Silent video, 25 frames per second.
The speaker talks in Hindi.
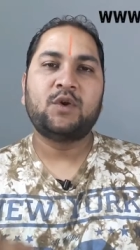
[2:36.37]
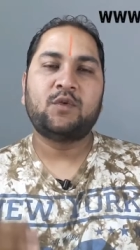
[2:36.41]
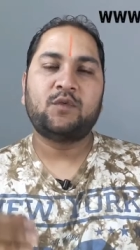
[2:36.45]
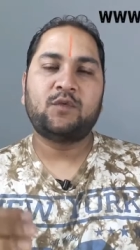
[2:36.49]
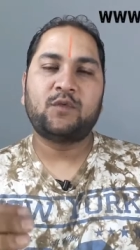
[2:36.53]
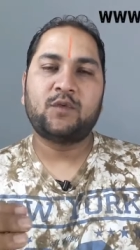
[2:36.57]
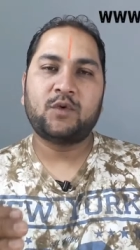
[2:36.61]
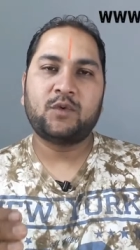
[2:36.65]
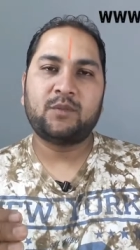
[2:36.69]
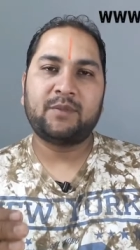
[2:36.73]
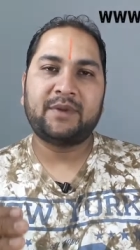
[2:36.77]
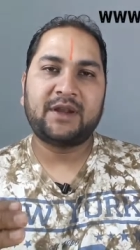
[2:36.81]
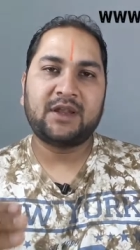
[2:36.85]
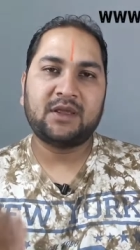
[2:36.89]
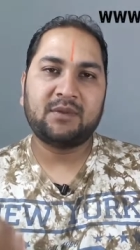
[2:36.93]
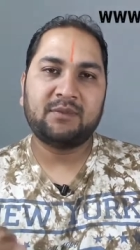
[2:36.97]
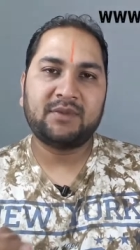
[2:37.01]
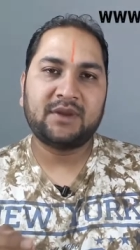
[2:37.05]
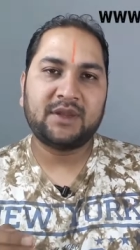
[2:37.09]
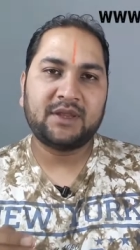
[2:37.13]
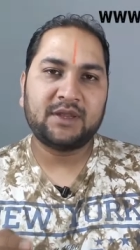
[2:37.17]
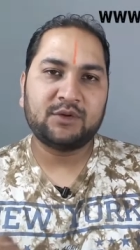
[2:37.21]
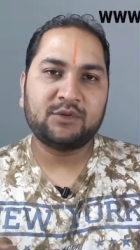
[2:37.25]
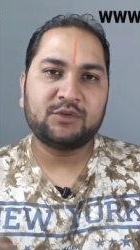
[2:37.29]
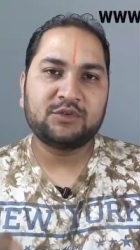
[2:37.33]
वो मैडम
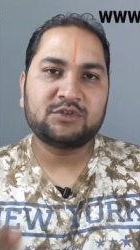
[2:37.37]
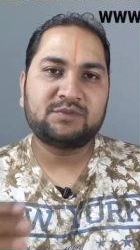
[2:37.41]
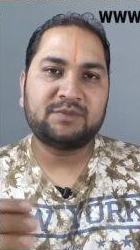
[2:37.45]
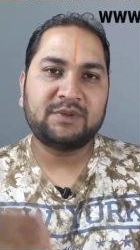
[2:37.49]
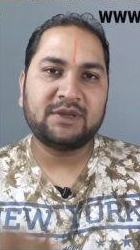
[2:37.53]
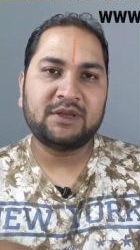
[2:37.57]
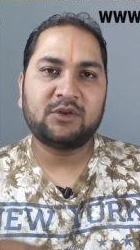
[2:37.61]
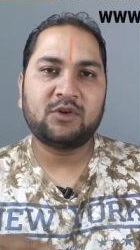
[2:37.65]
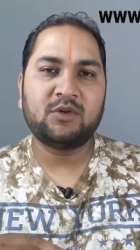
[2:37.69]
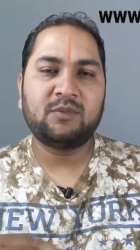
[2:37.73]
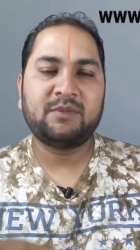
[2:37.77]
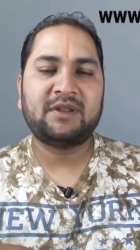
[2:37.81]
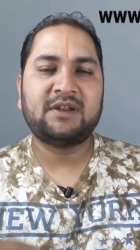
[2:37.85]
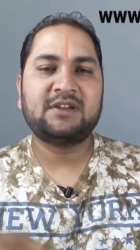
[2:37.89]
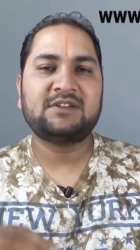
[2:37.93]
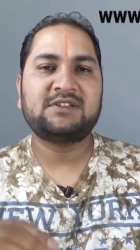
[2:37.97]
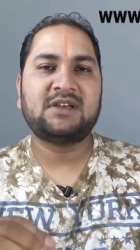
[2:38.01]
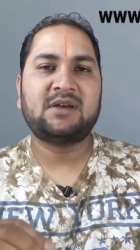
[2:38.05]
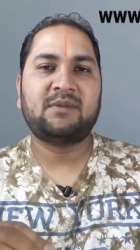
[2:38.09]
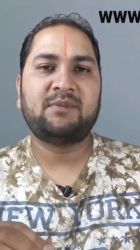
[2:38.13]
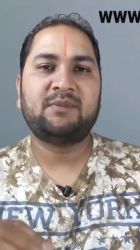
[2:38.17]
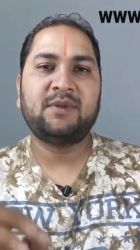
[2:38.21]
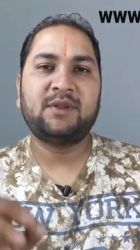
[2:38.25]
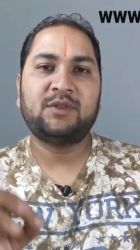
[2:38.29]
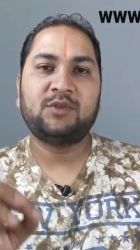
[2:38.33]
ने उस बिल को मेरे
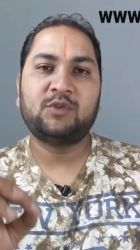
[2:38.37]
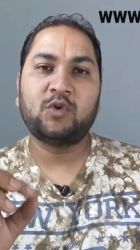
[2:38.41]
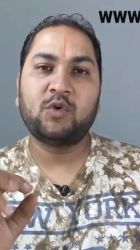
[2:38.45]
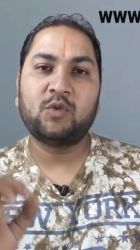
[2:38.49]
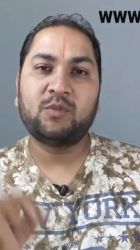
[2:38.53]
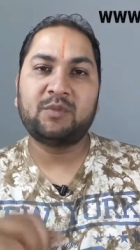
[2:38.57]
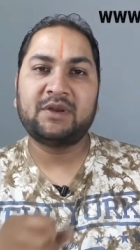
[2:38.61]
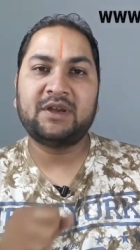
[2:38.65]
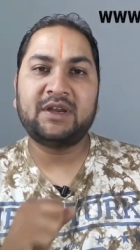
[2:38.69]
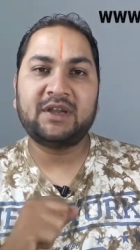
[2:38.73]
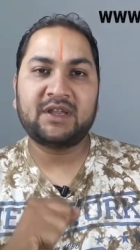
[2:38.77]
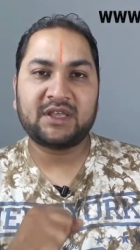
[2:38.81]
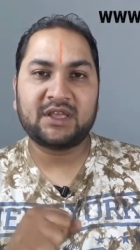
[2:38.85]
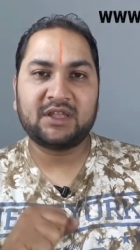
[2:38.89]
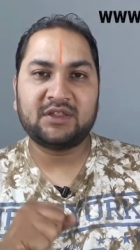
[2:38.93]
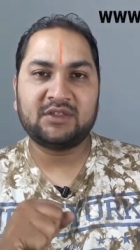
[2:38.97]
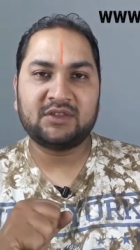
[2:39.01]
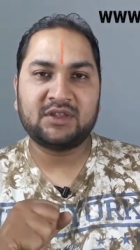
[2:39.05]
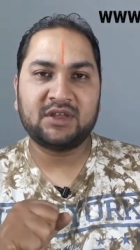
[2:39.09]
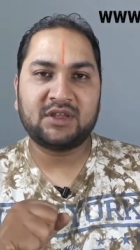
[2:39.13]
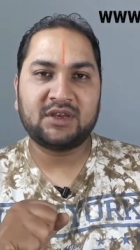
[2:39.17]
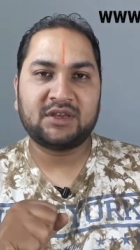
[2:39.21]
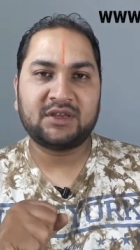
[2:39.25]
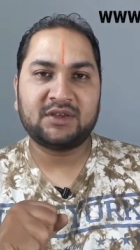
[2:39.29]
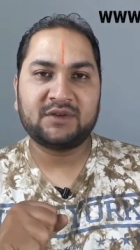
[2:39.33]
सामने दो मिनट के
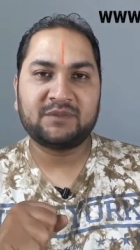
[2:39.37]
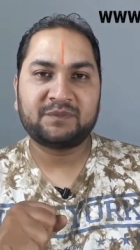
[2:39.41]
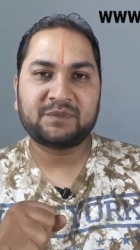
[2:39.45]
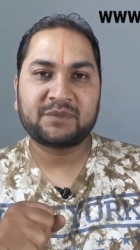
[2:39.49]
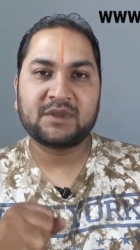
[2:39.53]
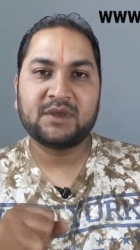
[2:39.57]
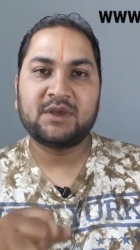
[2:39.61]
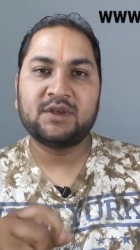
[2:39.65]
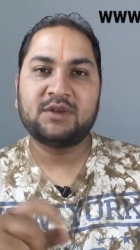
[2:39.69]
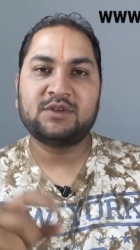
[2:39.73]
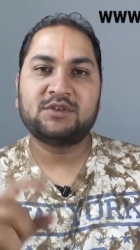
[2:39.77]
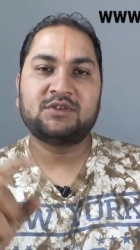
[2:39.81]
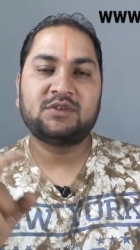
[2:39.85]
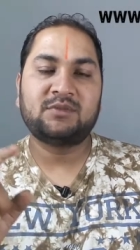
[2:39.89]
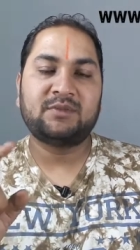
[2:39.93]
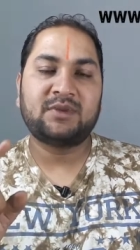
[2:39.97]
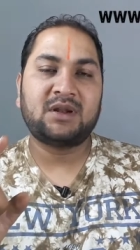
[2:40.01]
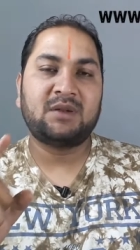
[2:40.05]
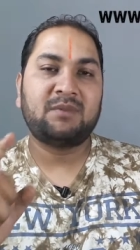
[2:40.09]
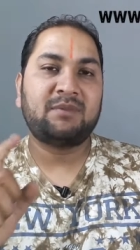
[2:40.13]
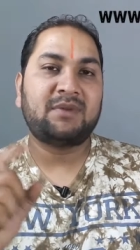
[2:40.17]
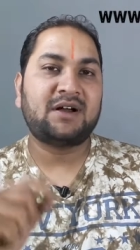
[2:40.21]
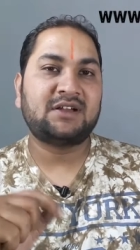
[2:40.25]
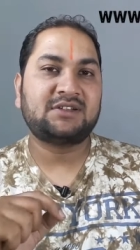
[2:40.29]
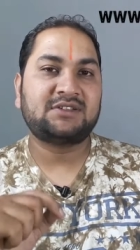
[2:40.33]
अंदर ही जो
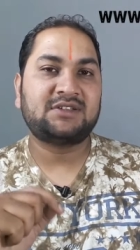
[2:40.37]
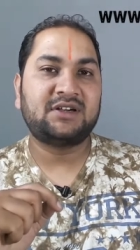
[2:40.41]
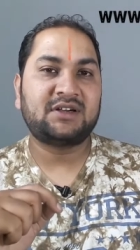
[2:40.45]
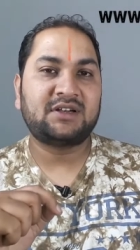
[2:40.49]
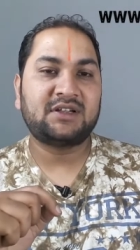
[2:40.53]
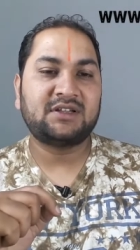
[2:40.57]
मेरा बासठ